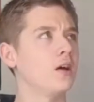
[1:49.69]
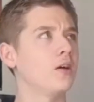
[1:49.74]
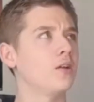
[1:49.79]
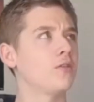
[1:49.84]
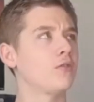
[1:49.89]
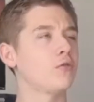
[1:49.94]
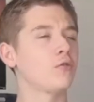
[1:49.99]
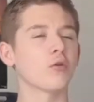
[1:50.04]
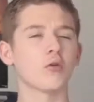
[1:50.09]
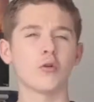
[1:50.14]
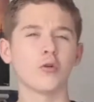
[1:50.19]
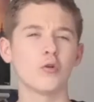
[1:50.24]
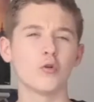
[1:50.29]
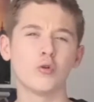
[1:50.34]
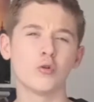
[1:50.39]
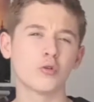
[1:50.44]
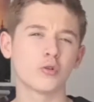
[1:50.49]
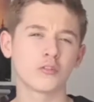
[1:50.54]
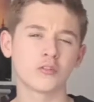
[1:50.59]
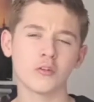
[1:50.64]
sur 100
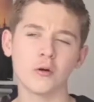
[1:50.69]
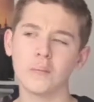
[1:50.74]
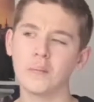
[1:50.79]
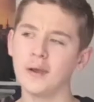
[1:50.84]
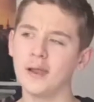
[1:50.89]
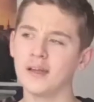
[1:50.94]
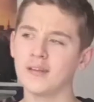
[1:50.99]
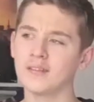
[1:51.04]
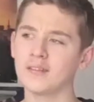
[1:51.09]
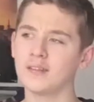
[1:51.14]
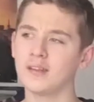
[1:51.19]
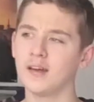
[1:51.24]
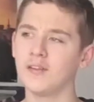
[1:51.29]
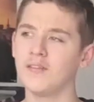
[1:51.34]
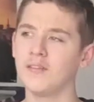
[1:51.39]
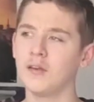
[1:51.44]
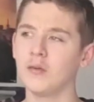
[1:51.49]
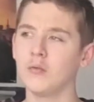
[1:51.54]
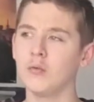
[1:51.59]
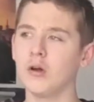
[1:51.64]
euh, places, il y
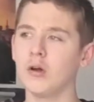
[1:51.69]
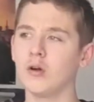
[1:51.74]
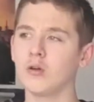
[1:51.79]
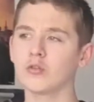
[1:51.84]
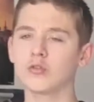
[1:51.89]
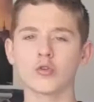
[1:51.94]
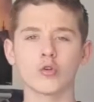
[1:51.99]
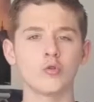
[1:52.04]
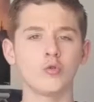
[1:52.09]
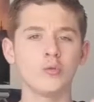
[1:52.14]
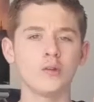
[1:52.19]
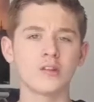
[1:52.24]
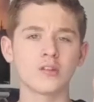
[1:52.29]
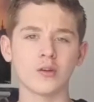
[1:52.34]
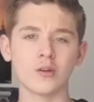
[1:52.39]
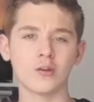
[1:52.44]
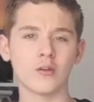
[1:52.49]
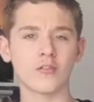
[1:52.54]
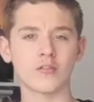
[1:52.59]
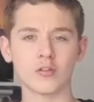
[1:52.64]
avait ouais, entre 800
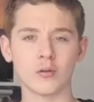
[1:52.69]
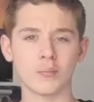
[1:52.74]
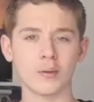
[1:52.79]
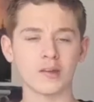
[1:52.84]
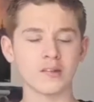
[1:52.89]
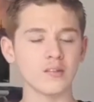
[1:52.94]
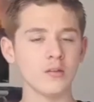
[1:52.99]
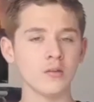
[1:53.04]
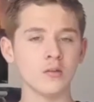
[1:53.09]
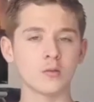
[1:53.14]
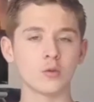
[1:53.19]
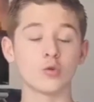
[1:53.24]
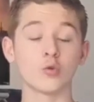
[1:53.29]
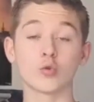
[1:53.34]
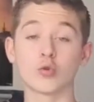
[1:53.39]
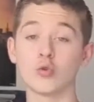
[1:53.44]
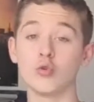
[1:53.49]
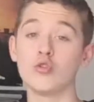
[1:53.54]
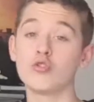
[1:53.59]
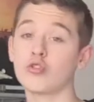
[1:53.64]
et 900 personnes,
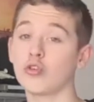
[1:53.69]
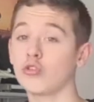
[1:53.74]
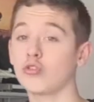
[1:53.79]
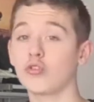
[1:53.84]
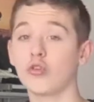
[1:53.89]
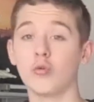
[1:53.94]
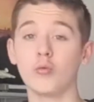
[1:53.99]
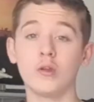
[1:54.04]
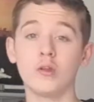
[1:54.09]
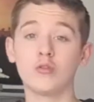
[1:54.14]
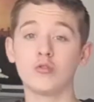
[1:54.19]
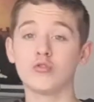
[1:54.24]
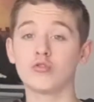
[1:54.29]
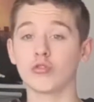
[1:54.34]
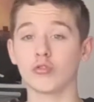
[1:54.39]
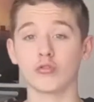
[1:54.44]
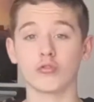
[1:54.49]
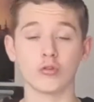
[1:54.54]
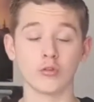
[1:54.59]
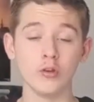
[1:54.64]
donc une chance sur 8, une
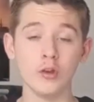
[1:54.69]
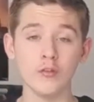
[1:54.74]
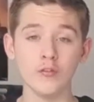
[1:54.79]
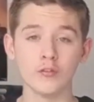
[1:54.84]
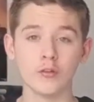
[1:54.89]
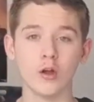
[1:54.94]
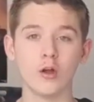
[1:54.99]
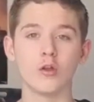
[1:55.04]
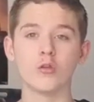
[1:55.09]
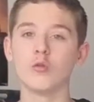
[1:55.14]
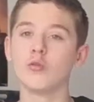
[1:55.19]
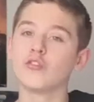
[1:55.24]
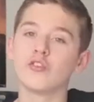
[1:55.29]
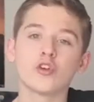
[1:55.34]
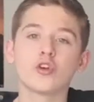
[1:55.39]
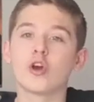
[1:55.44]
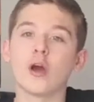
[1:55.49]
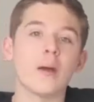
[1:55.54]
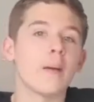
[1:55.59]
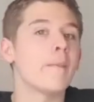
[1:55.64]
chance sur 9,
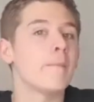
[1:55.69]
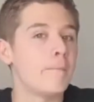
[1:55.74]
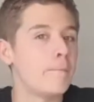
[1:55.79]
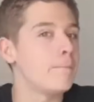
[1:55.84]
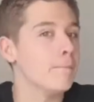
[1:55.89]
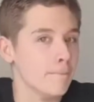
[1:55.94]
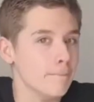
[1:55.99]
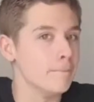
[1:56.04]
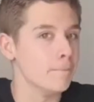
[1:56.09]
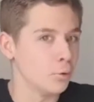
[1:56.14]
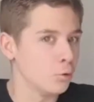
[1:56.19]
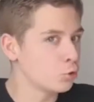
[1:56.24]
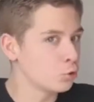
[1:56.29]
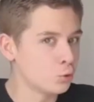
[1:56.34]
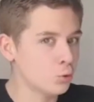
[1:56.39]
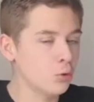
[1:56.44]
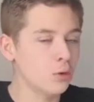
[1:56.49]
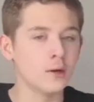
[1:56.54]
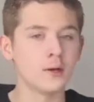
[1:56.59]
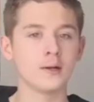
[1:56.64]
c'est quand même
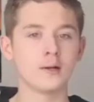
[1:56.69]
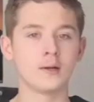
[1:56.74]
beaucoup.